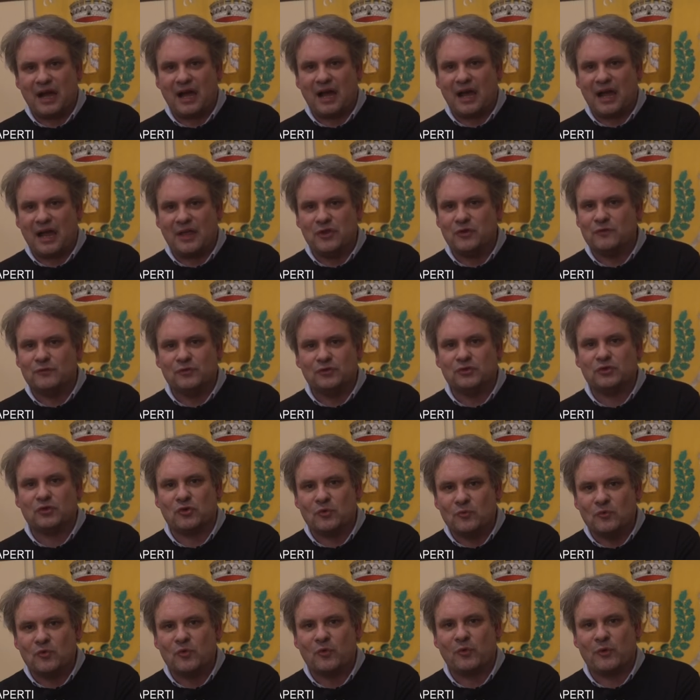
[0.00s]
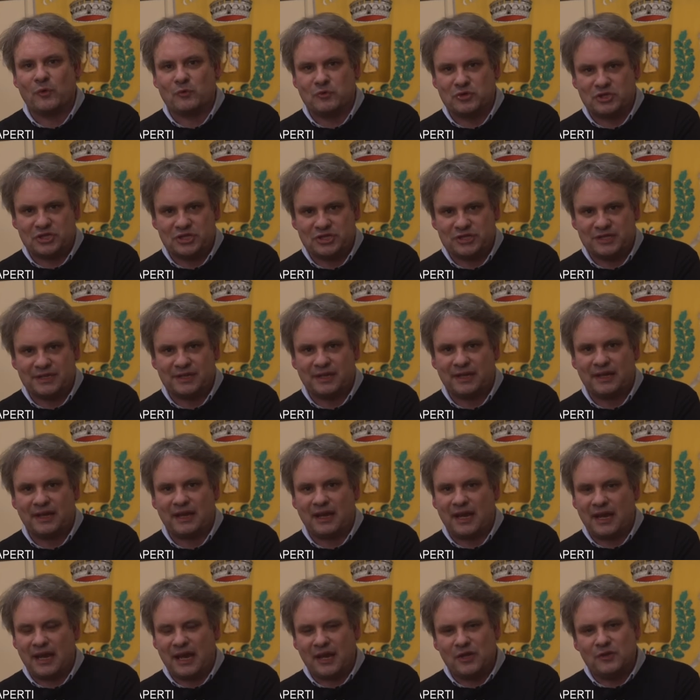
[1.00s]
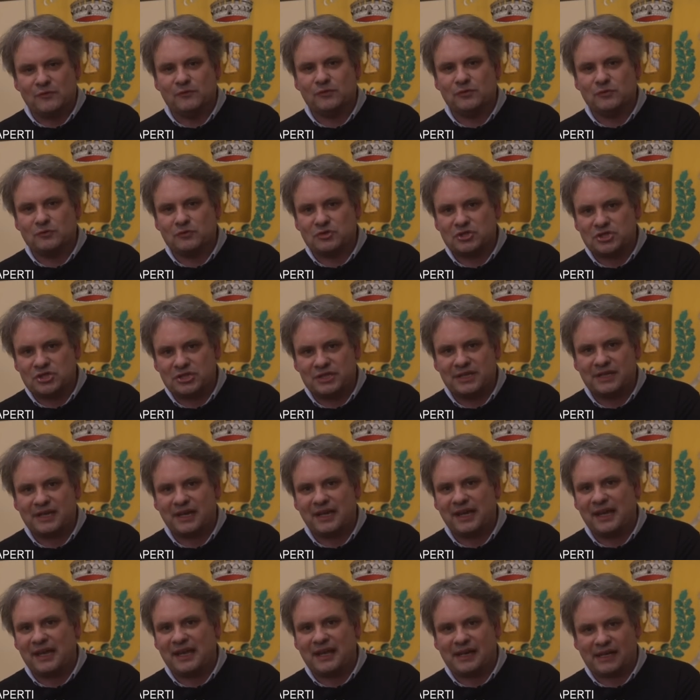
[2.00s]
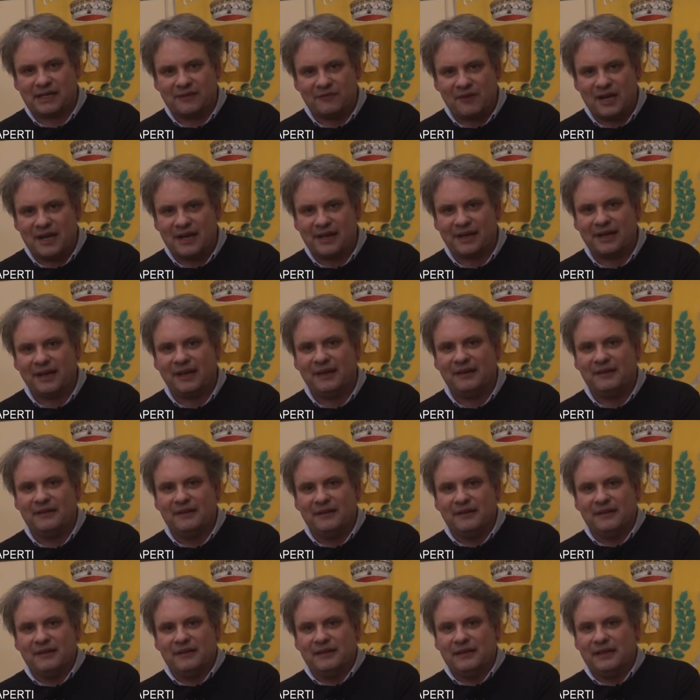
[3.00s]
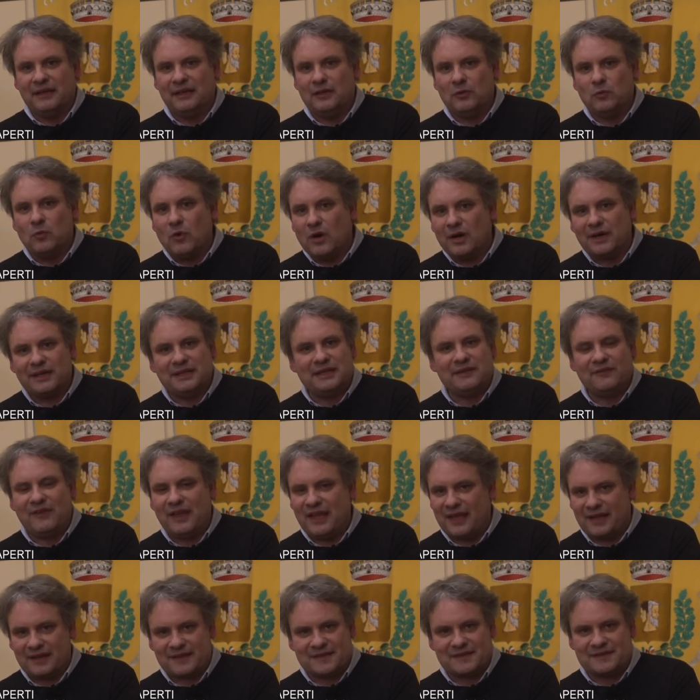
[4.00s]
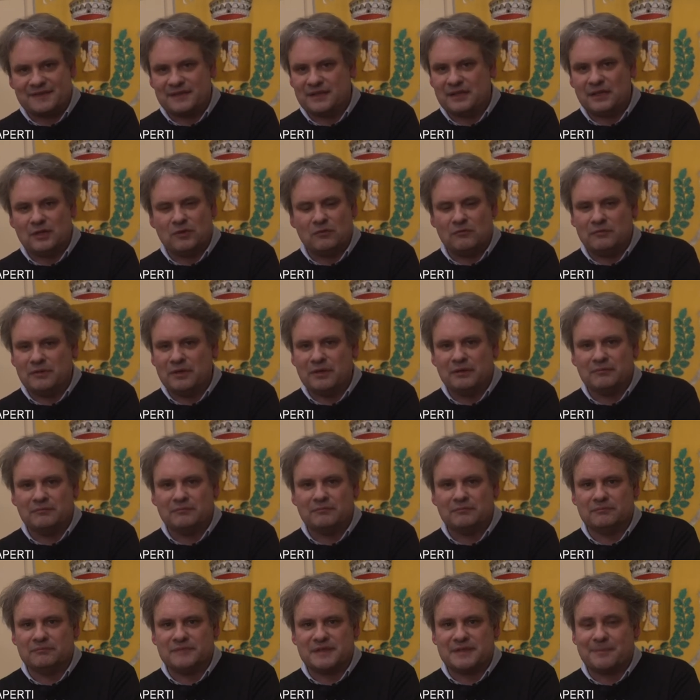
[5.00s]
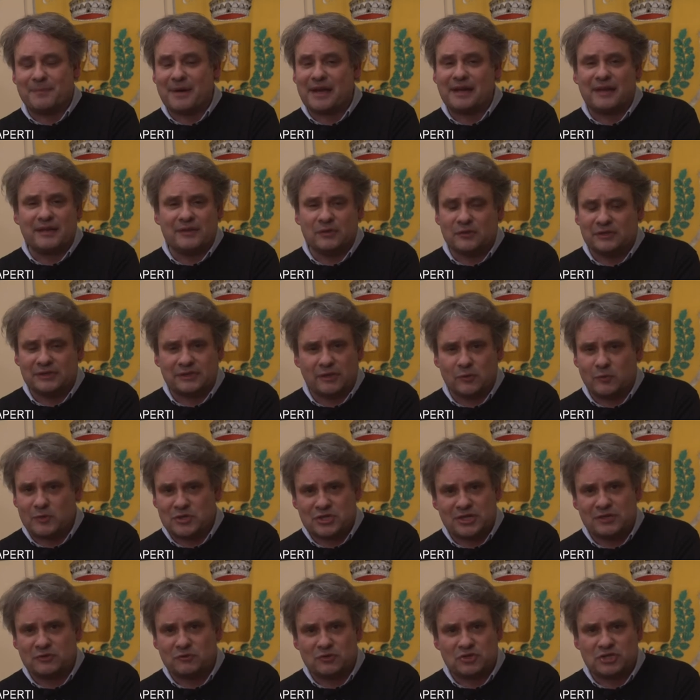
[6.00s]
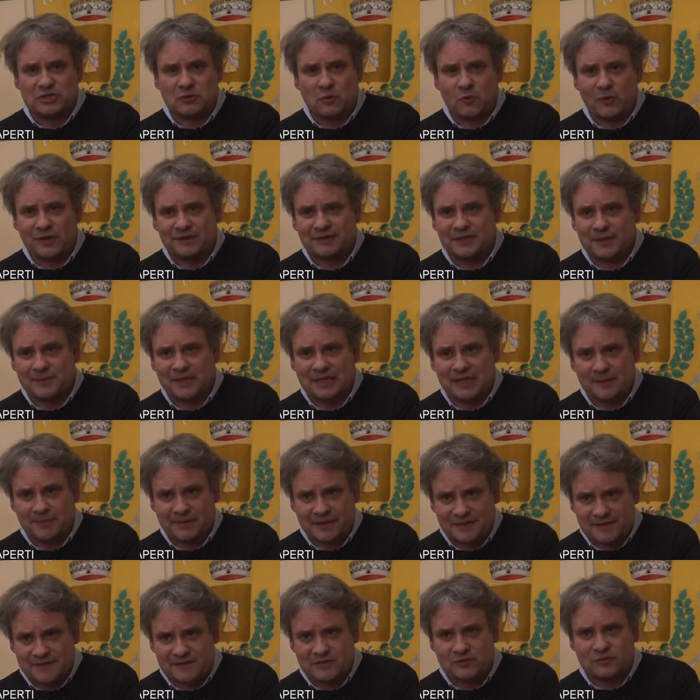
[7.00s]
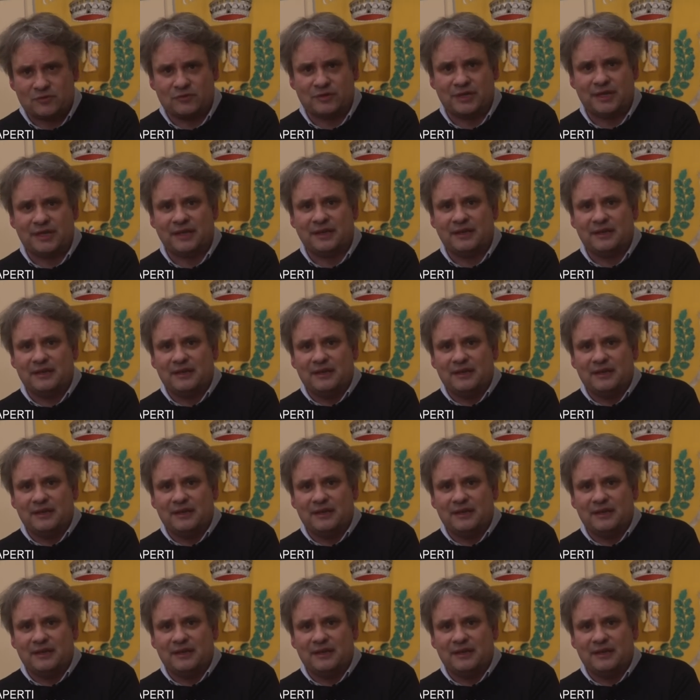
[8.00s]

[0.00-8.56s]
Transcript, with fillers: è dovuto comunque uscire, è dovuto uscire e arrivare in luoghi diversi, in, in, si parla di oltre 250.000 persone